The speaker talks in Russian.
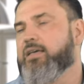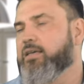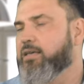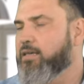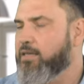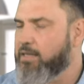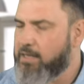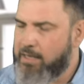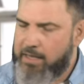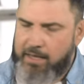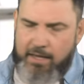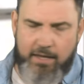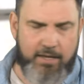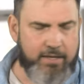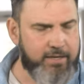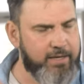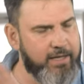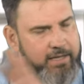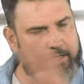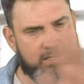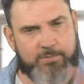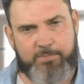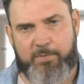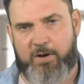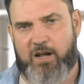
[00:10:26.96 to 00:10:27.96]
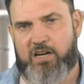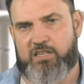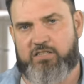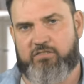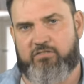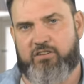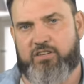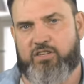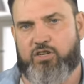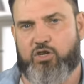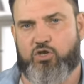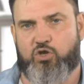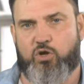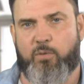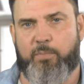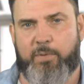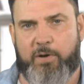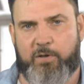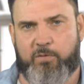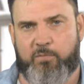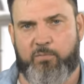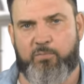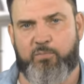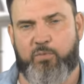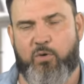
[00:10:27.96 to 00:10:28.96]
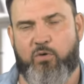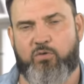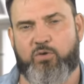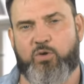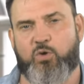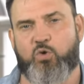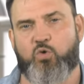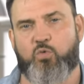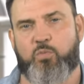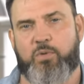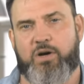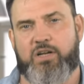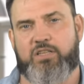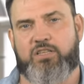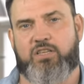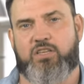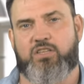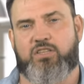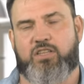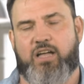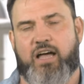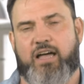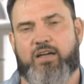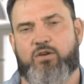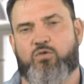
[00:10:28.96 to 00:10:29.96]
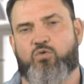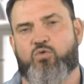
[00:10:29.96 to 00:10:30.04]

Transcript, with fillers: И не спрашивайте, что по этому поводу думает Китай.